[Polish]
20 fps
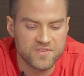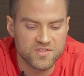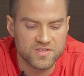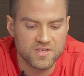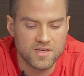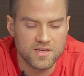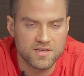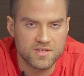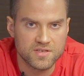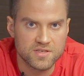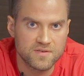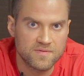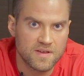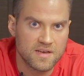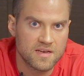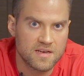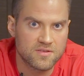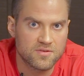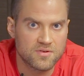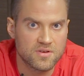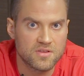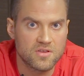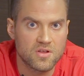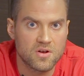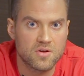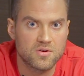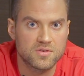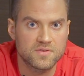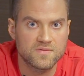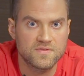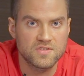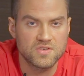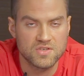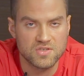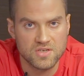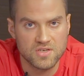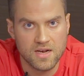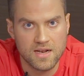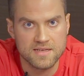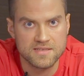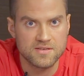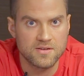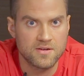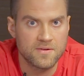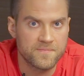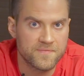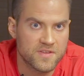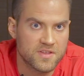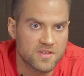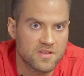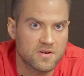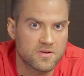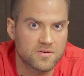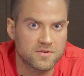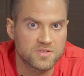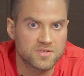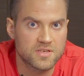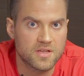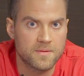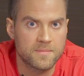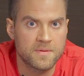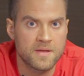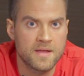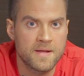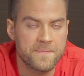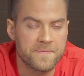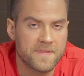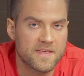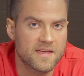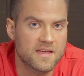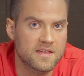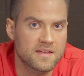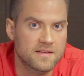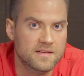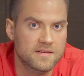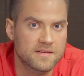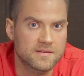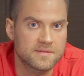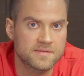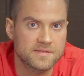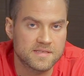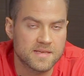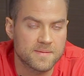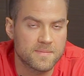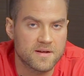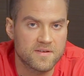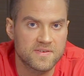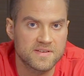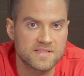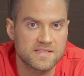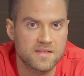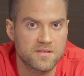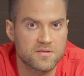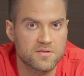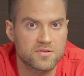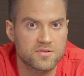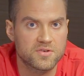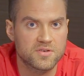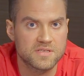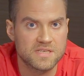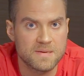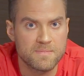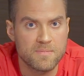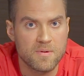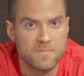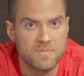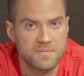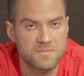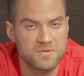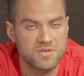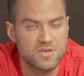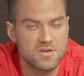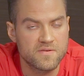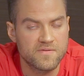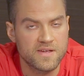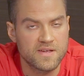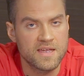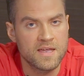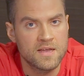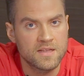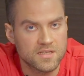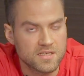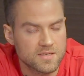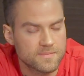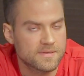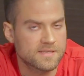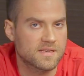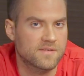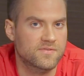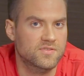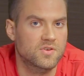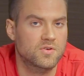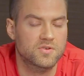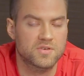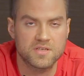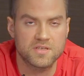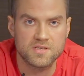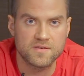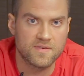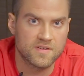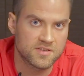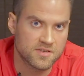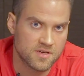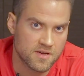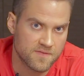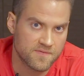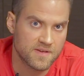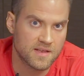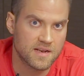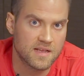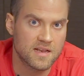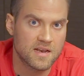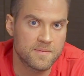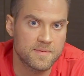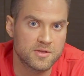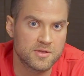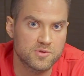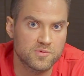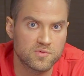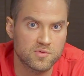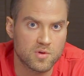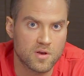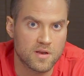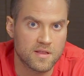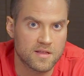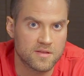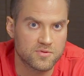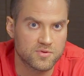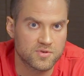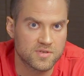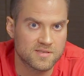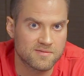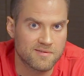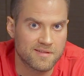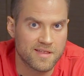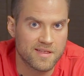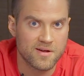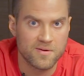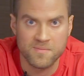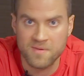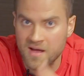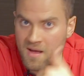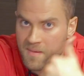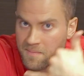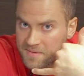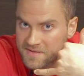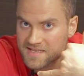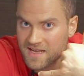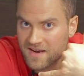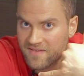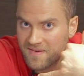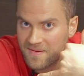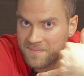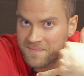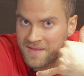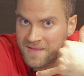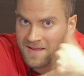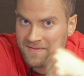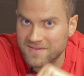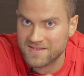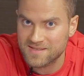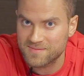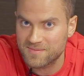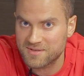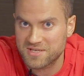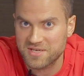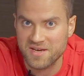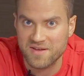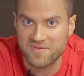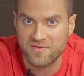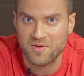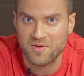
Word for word: że żywienie to nie tylko oczywiście żelazo, nie tylko gdzieś tam e, sama kwestia dotycząca pompy mięśniowej. Trzeba zawsze oszacować wiele elementów, które na to się składają. Pozdrawiam, do zobaczenia